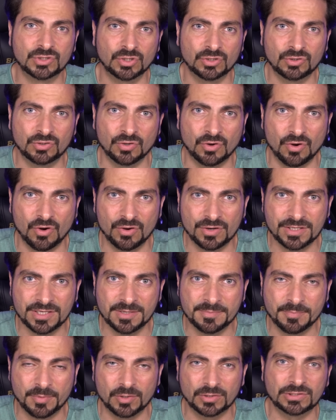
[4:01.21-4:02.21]
sotto
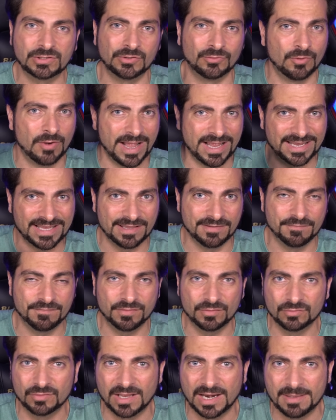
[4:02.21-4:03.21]
ogni post o anche in
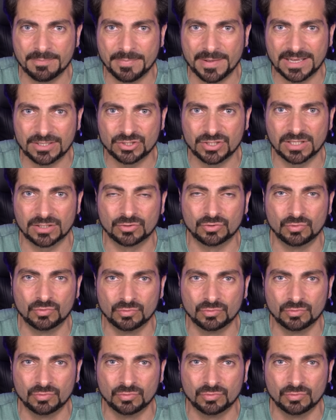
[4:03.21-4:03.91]
fondo alla pagina